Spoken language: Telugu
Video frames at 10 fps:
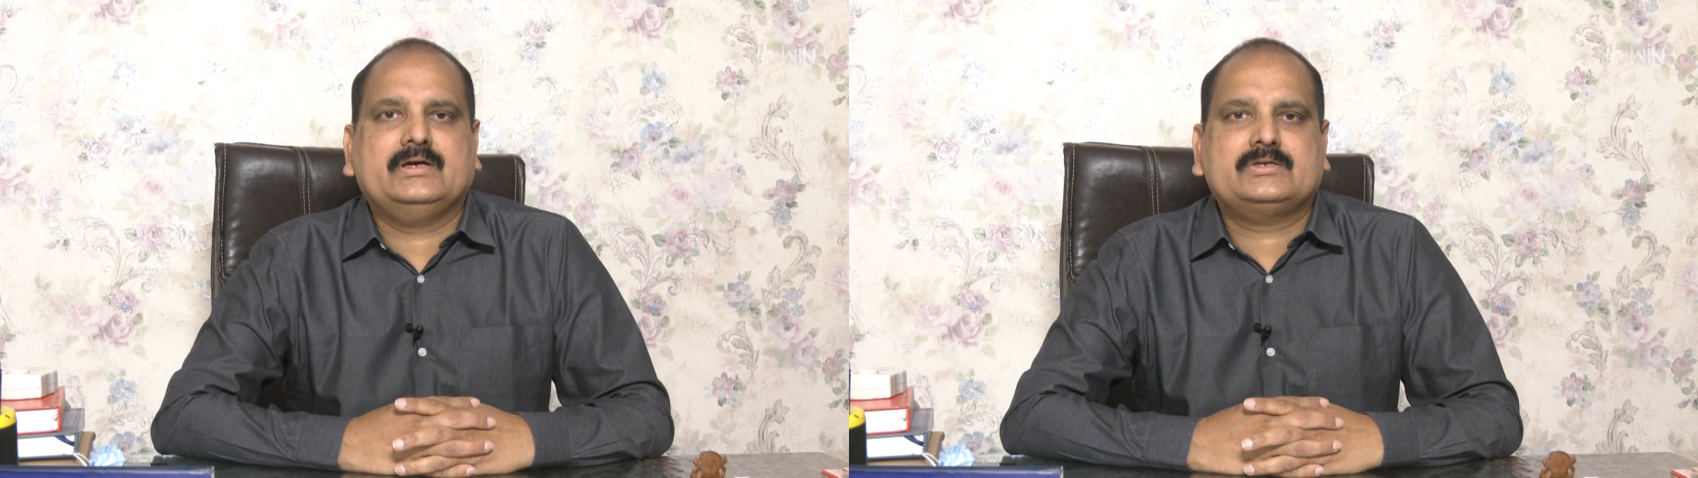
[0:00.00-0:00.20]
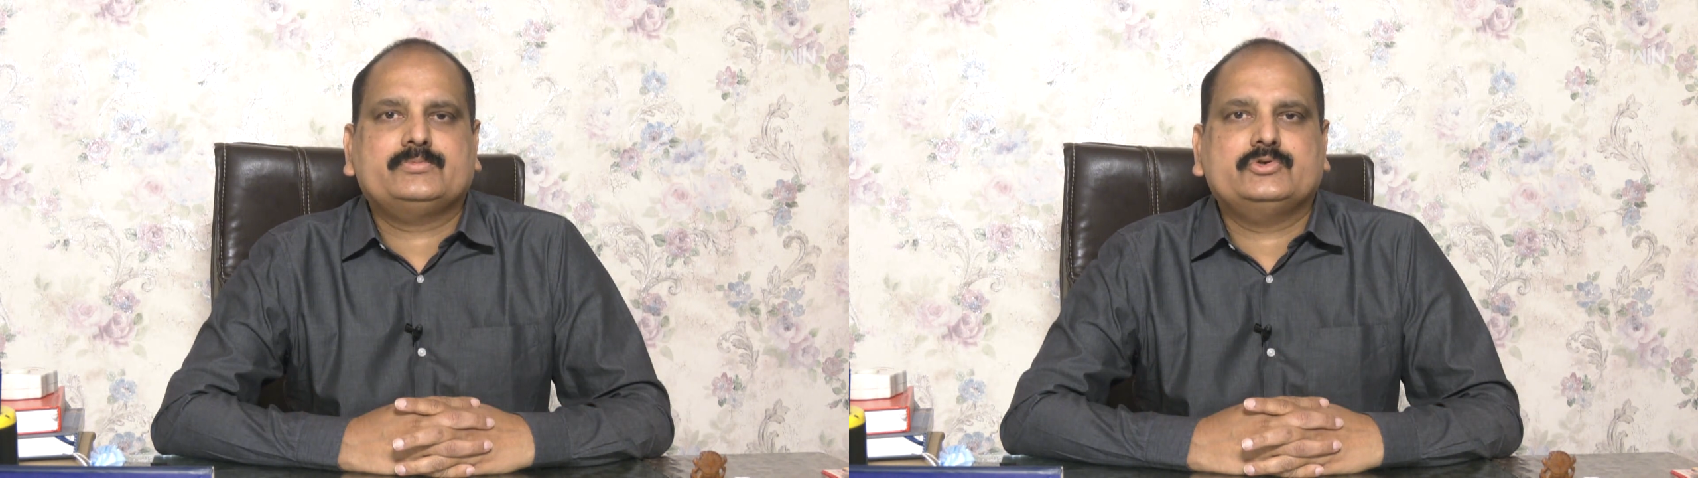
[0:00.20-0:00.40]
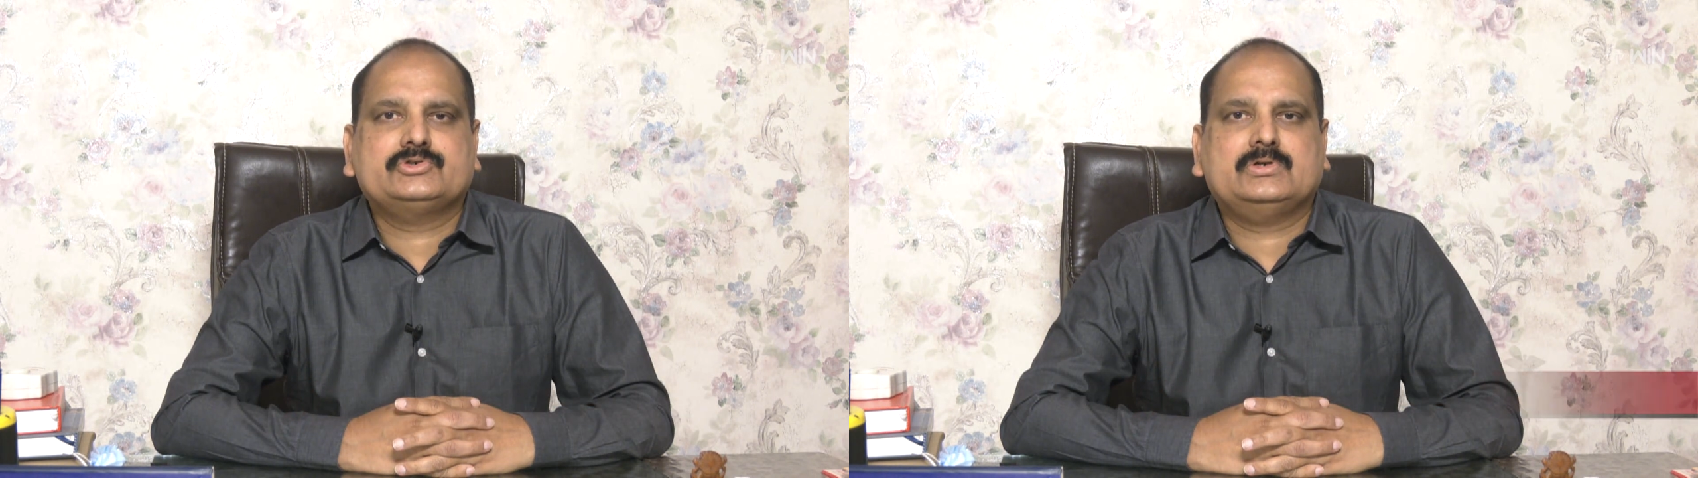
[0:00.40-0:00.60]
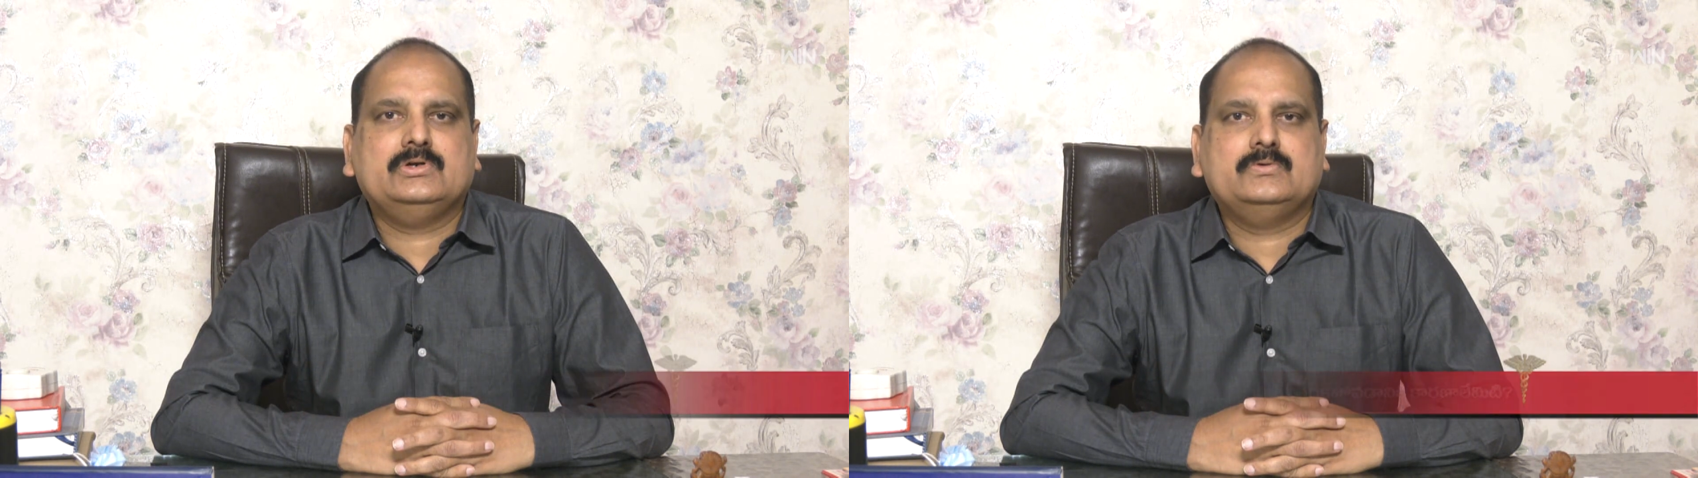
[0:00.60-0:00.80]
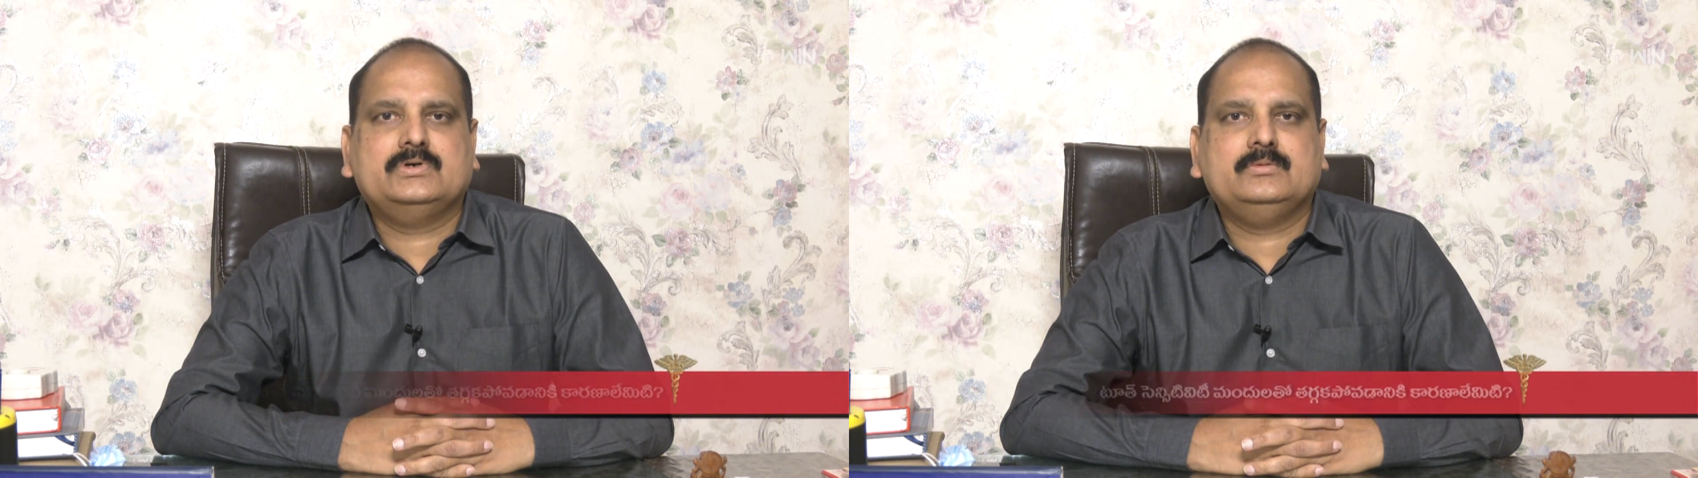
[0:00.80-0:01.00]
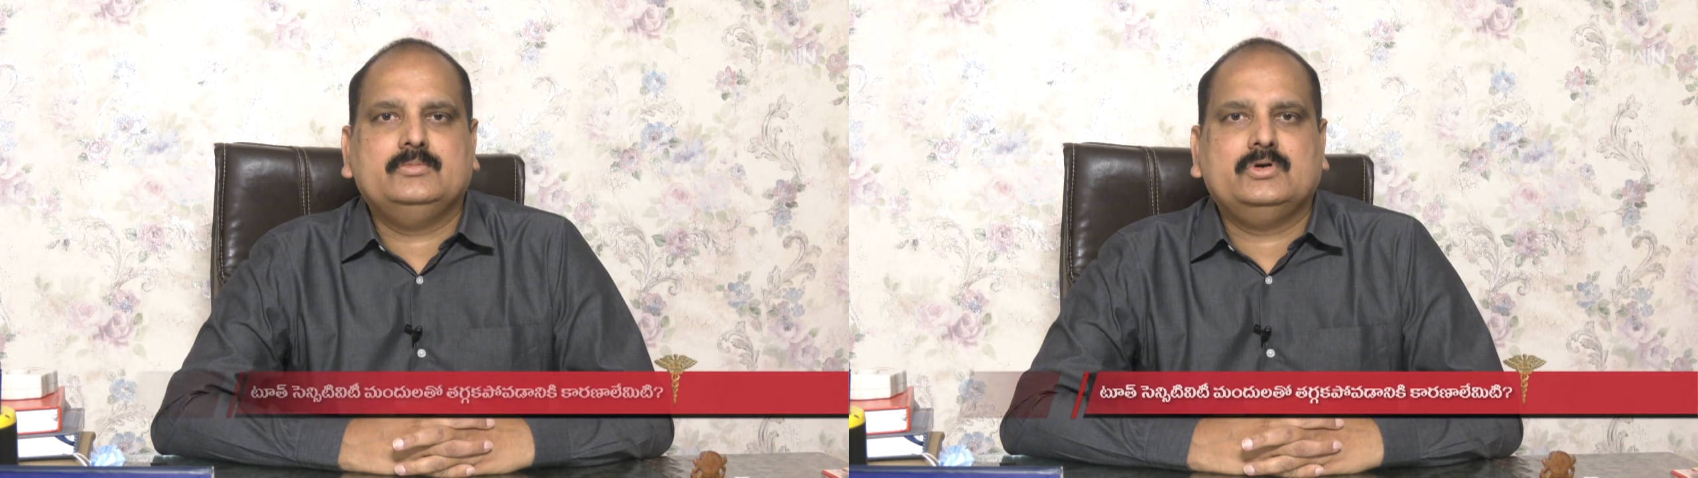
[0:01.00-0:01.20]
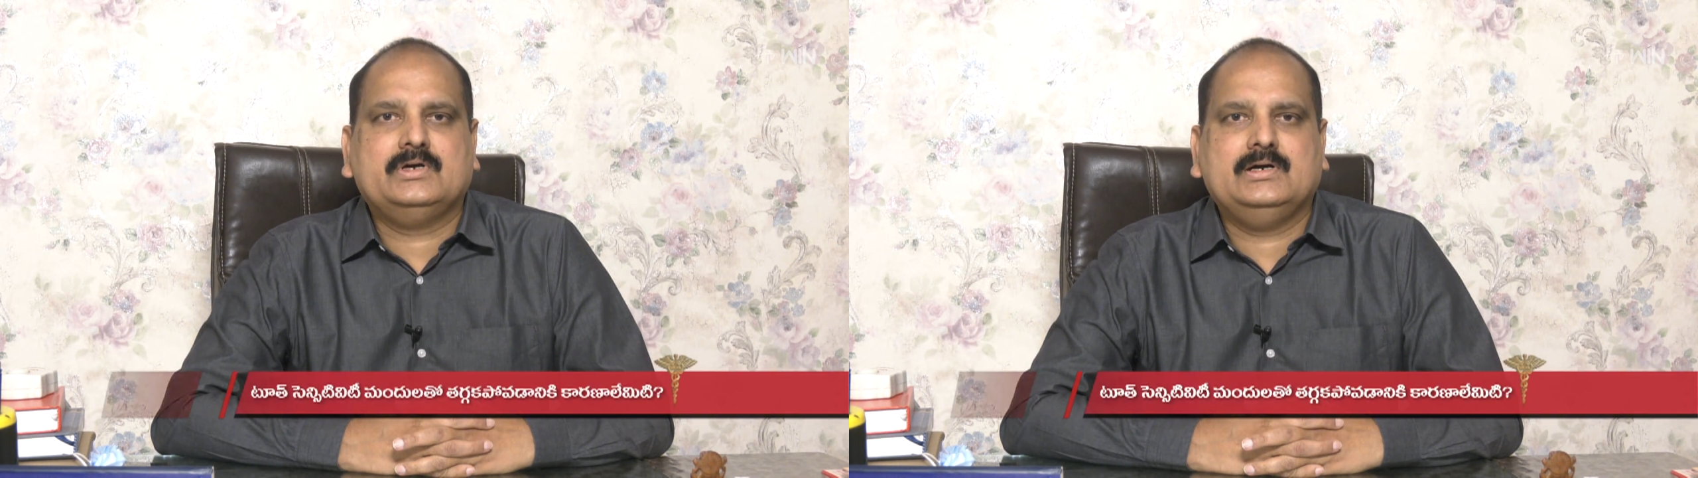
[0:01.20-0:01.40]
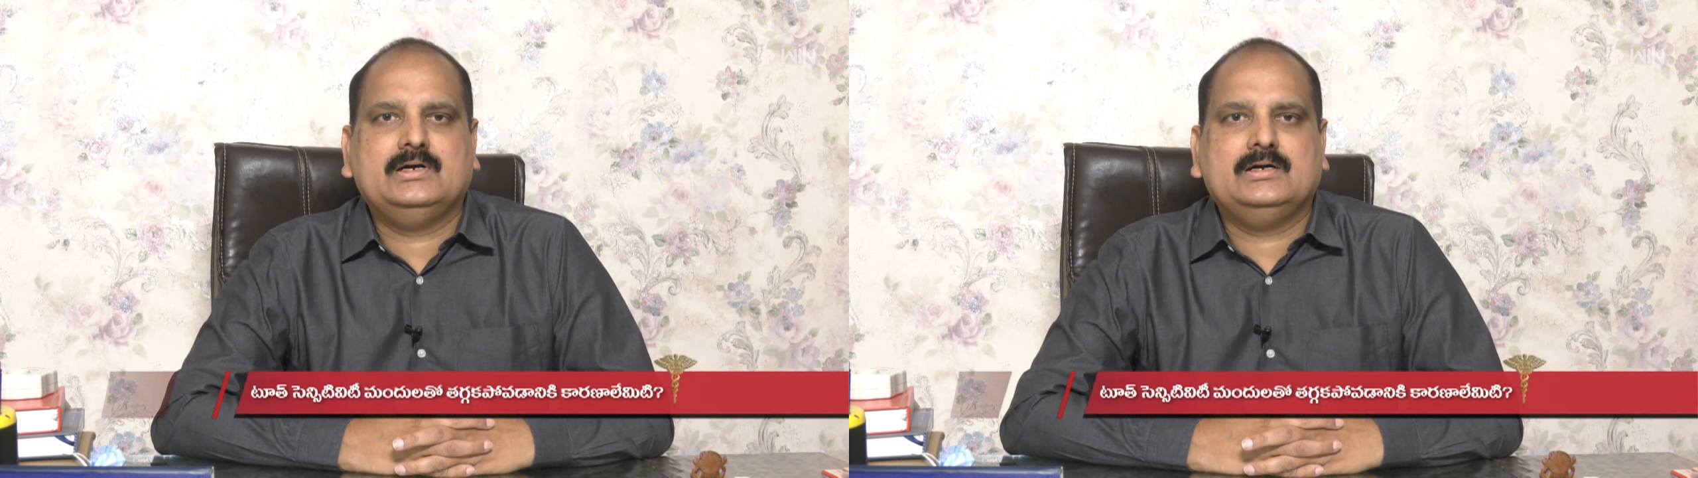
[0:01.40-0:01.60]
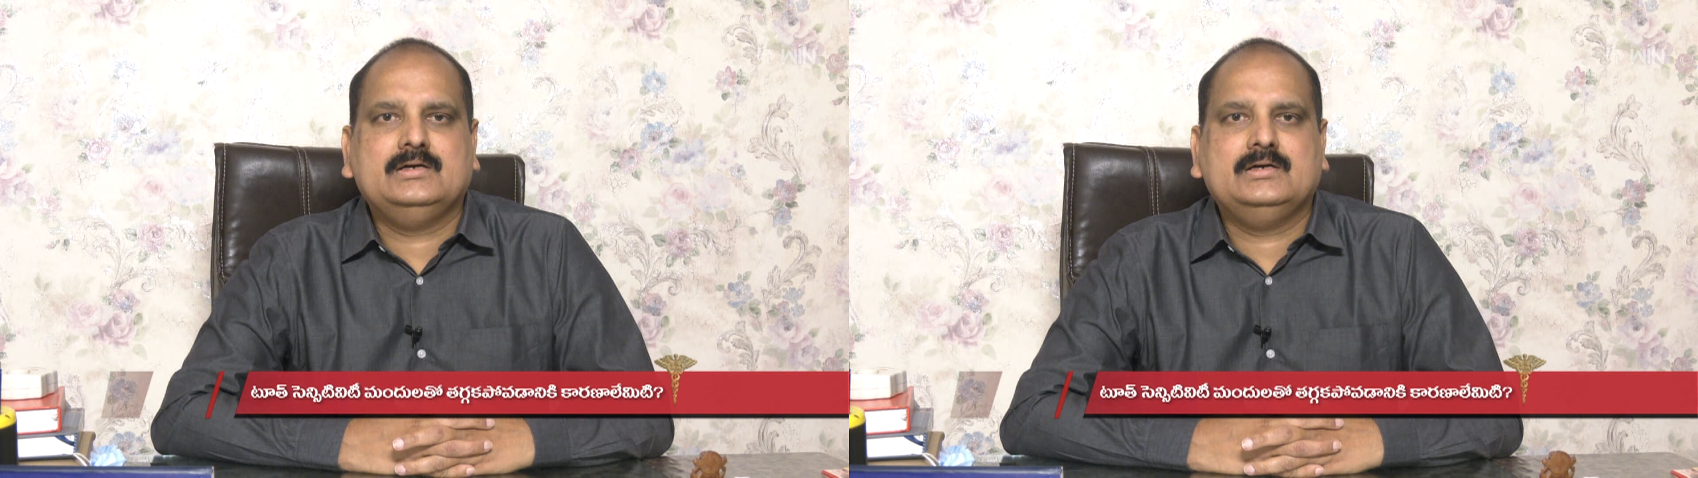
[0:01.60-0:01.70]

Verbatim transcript: ఎక్స్పోజర్లో ఉండటం మూలంగా